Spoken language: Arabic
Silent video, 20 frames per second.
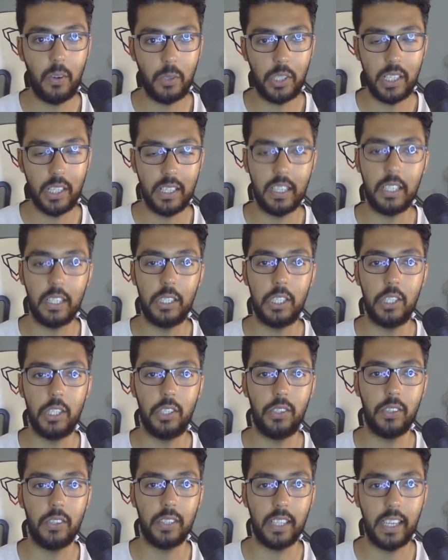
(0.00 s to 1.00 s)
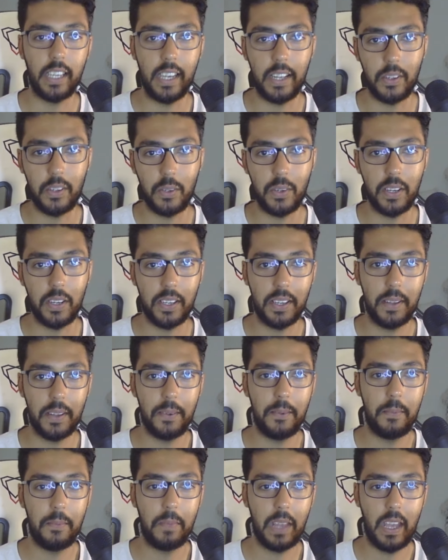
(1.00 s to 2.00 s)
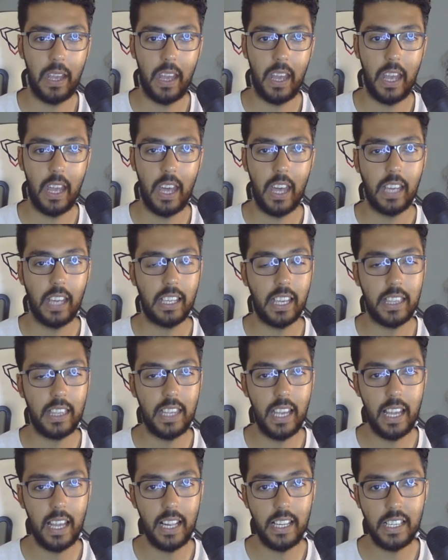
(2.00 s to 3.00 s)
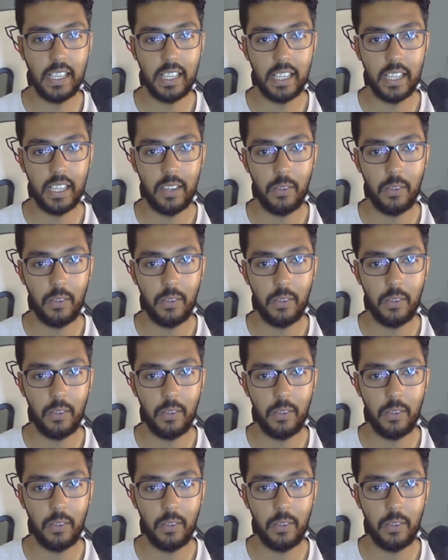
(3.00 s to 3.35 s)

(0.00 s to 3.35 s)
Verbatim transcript: هذاك التيشيرت غير هكاك كذلك